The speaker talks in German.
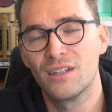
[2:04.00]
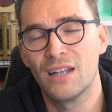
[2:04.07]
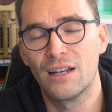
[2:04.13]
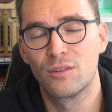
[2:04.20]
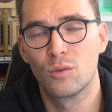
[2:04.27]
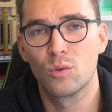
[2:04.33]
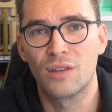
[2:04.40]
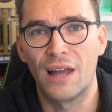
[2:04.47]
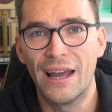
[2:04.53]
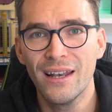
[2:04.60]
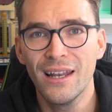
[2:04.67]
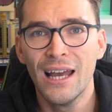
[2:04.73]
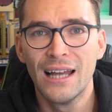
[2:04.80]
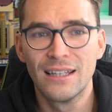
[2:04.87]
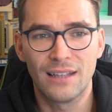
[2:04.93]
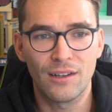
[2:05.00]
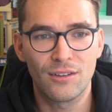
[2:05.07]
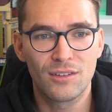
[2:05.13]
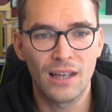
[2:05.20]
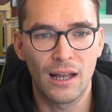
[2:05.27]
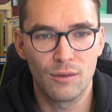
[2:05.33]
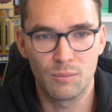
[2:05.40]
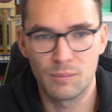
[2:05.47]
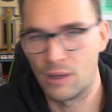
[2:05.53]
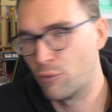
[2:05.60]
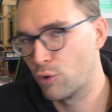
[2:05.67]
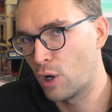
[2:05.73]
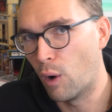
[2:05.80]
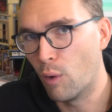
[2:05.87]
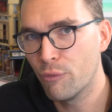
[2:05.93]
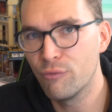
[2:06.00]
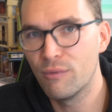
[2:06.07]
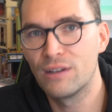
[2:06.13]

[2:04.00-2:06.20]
dann halt so sein, dass die halt mehr verkaufen,